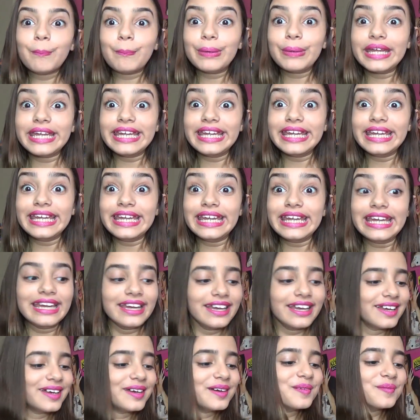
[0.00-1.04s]
pi
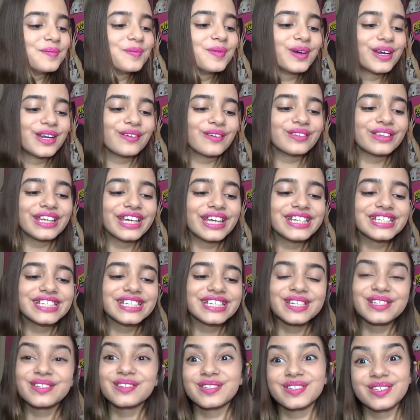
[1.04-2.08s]
por eu ter
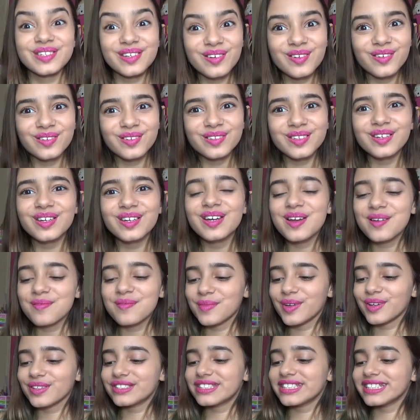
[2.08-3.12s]
escrito o segundo,
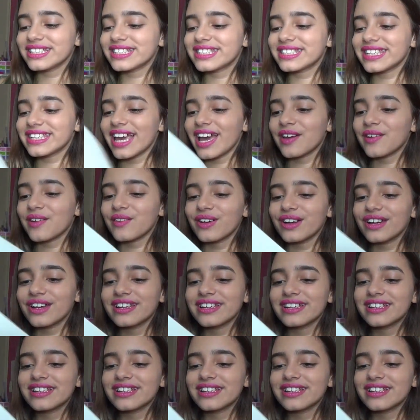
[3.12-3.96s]
meu sincero